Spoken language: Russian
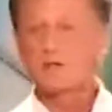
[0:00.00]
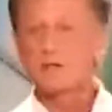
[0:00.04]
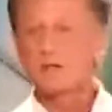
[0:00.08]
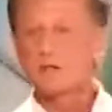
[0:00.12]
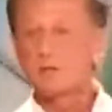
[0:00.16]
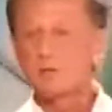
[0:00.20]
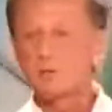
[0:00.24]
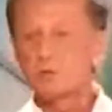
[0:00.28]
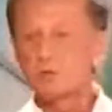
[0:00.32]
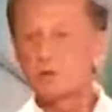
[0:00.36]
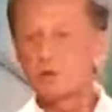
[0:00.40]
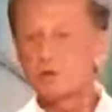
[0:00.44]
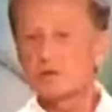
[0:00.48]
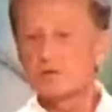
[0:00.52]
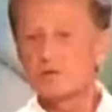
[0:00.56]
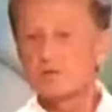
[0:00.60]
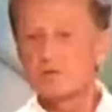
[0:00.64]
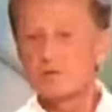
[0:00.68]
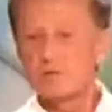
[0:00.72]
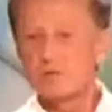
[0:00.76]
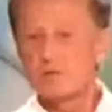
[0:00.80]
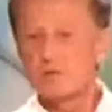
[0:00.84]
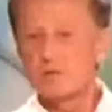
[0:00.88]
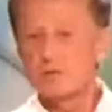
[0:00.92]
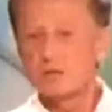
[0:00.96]
таким ужасом
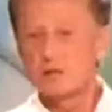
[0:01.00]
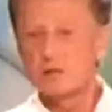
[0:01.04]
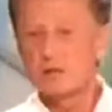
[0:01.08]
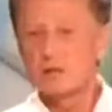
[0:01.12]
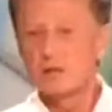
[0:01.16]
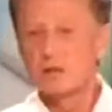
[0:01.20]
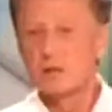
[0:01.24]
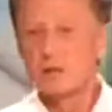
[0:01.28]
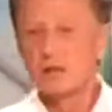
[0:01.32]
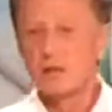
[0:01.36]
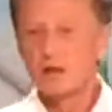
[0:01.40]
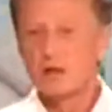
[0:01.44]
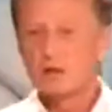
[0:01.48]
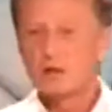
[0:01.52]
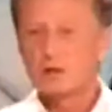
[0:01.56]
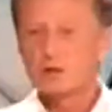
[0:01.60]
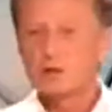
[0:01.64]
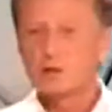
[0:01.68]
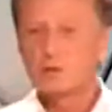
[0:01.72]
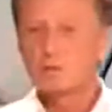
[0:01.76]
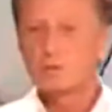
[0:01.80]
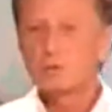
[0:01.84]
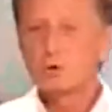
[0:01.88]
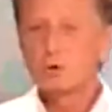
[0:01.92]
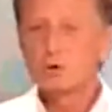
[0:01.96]
выяснили,
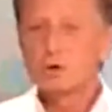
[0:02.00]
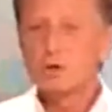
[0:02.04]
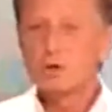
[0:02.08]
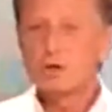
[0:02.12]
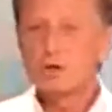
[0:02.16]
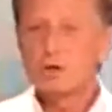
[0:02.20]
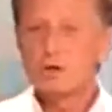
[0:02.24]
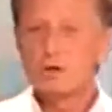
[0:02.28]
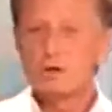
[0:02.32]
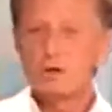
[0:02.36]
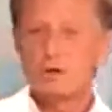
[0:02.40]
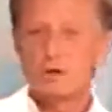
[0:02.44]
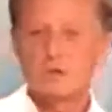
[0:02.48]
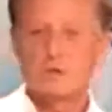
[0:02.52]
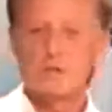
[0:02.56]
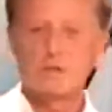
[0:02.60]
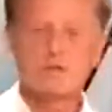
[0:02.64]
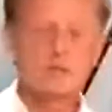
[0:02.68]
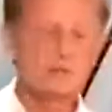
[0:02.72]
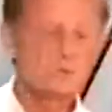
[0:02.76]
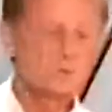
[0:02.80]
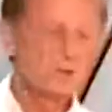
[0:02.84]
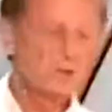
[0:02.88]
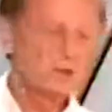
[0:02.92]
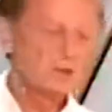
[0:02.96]
что многие
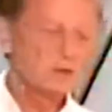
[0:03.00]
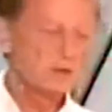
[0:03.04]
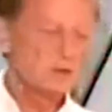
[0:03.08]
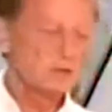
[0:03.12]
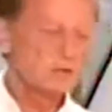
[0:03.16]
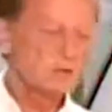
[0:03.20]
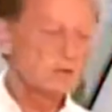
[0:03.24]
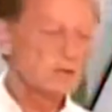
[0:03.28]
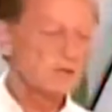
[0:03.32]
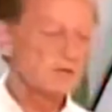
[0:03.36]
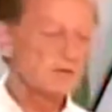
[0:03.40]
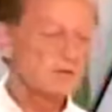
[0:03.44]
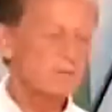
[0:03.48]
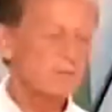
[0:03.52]
среди молодых людей в